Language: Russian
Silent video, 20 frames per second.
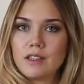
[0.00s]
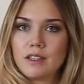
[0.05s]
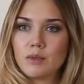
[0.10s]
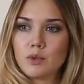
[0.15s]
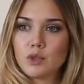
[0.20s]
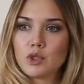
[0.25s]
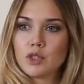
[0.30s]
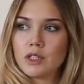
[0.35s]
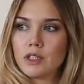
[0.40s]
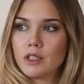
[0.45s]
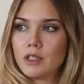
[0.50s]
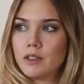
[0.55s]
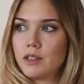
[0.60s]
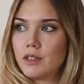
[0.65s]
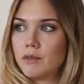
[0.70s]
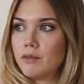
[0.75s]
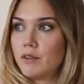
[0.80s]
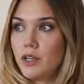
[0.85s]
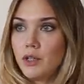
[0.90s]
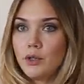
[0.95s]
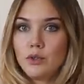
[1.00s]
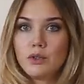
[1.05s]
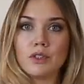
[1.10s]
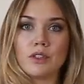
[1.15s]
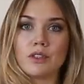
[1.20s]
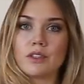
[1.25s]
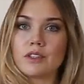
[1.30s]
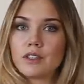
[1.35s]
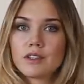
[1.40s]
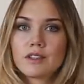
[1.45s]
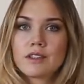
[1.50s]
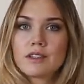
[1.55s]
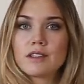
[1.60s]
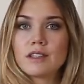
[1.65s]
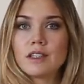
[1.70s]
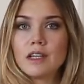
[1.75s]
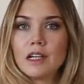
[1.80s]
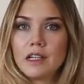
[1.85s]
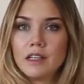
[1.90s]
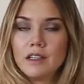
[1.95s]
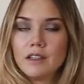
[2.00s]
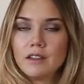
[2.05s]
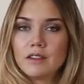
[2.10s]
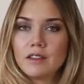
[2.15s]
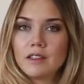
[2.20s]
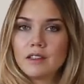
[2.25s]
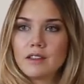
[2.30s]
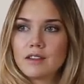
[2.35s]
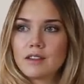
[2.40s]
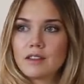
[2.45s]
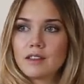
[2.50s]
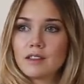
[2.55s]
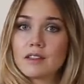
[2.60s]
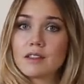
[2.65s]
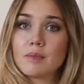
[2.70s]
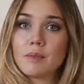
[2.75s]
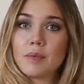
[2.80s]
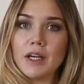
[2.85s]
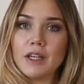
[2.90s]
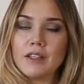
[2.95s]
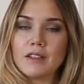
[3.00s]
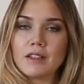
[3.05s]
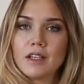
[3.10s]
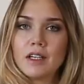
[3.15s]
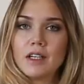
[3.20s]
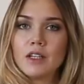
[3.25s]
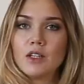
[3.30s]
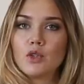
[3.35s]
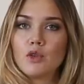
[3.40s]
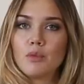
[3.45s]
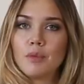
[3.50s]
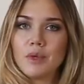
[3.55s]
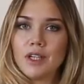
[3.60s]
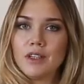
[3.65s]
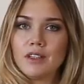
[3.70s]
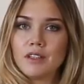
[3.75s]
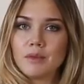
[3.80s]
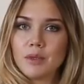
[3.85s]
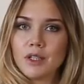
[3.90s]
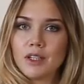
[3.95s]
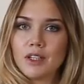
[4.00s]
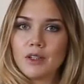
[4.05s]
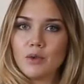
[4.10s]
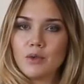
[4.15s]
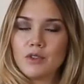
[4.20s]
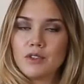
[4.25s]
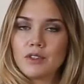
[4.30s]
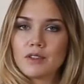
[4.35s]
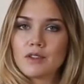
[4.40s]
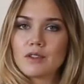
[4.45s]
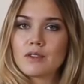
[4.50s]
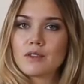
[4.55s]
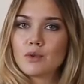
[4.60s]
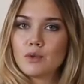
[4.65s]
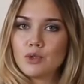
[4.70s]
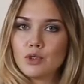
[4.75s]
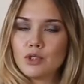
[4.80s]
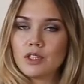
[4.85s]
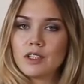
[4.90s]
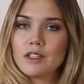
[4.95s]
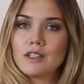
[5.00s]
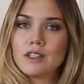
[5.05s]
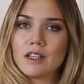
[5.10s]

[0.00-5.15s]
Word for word: девушка там, в районе 30 лет, 30-35, но при этом она носит скучные